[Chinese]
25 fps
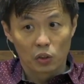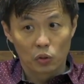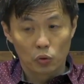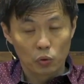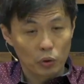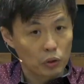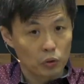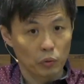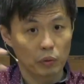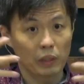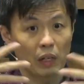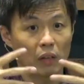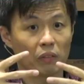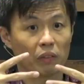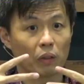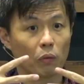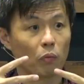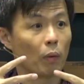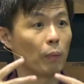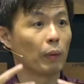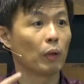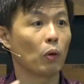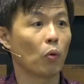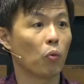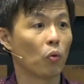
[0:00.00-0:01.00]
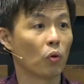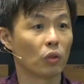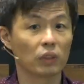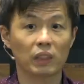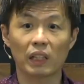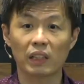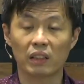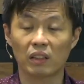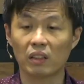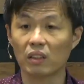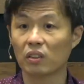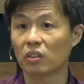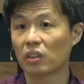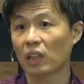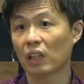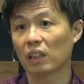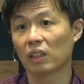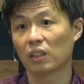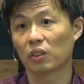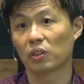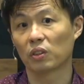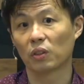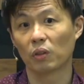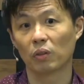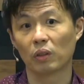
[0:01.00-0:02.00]
最重要的，我们活在地上
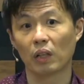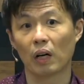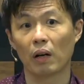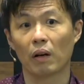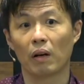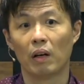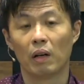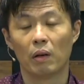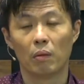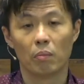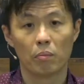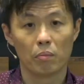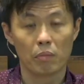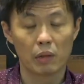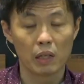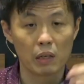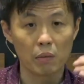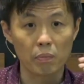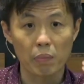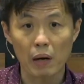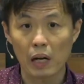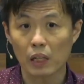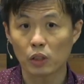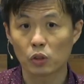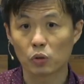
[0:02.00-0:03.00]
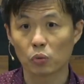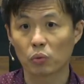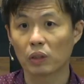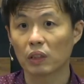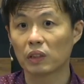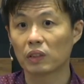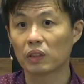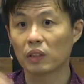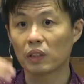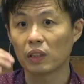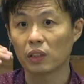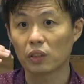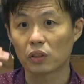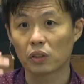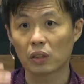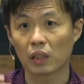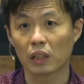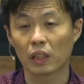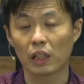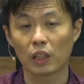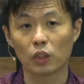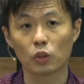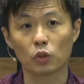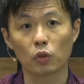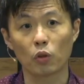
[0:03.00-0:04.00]
的时候呢，明白主的旨意，
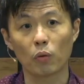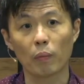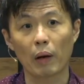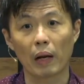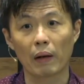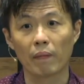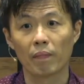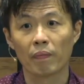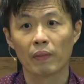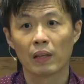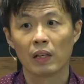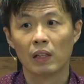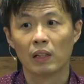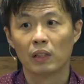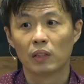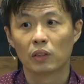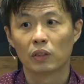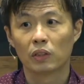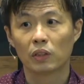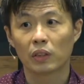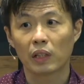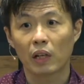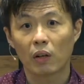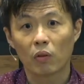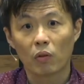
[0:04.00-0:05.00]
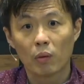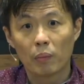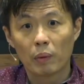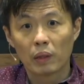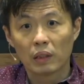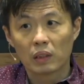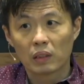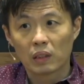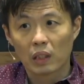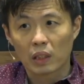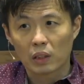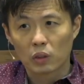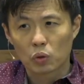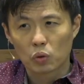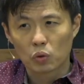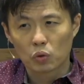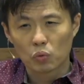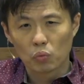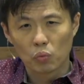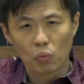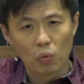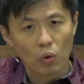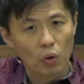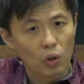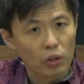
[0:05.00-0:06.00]
圣灵充满，这样我们在
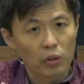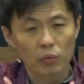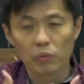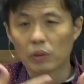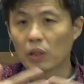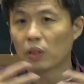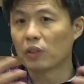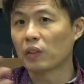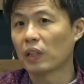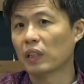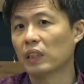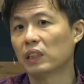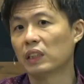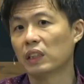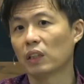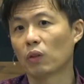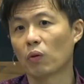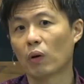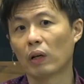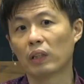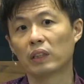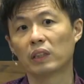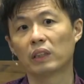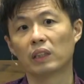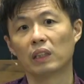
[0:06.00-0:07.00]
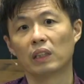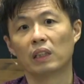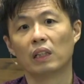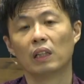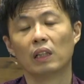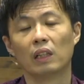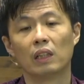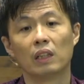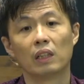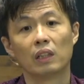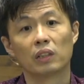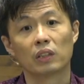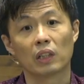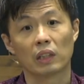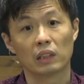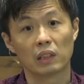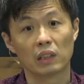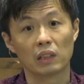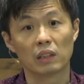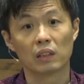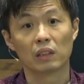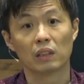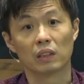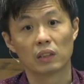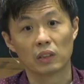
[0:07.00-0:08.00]
所有的人际关系才
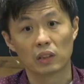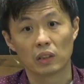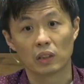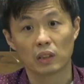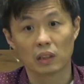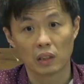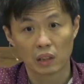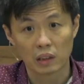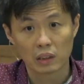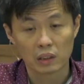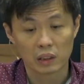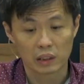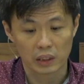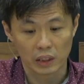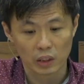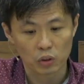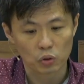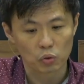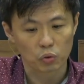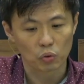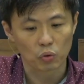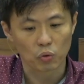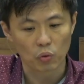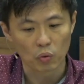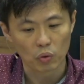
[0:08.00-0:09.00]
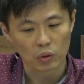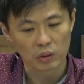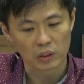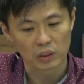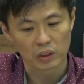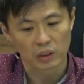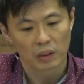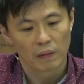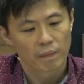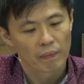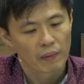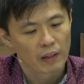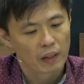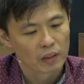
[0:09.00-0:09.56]
能得结出果子。